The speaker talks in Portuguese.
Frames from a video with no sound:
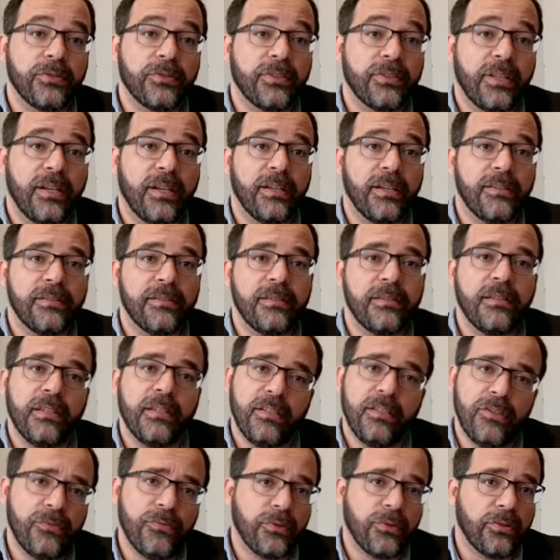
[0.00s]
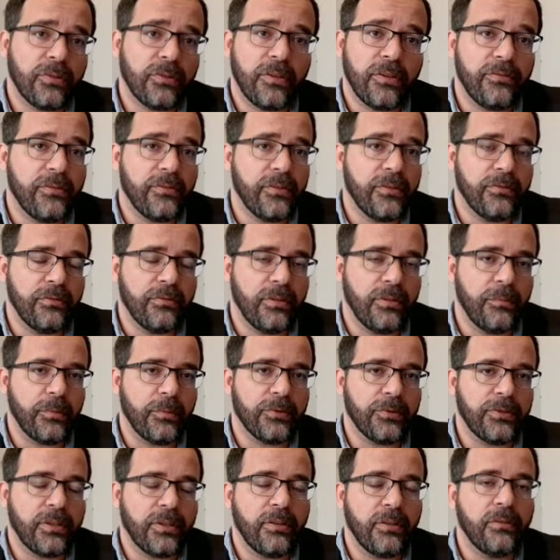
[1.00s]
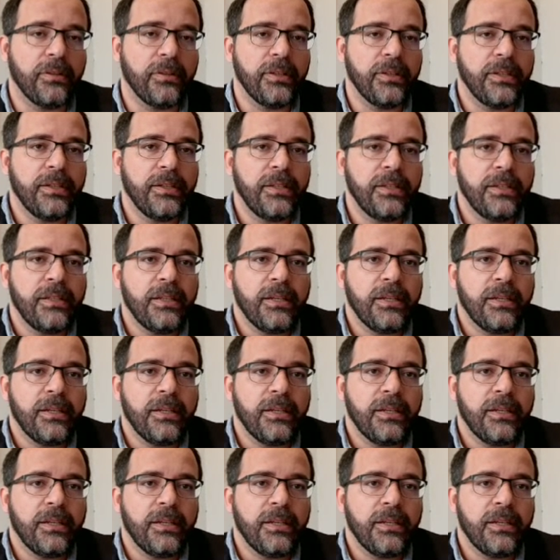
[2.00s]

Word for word: postais, de fotografias do tempo postal,